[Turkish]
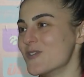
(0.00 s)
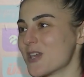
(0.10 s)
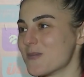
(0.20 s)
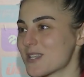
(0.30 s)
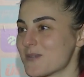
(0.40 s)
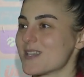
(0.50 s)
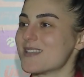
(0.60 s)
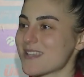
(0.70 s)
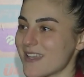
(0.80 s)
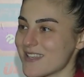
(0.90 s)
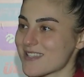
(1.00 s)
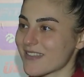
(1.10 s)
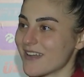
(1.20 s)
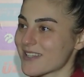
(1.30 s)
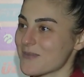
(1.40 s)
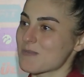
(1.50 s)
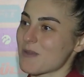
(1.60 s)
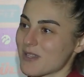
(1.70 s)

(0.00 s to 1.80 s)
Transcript: ülkemizde bizi izleyen insanlar da bizimle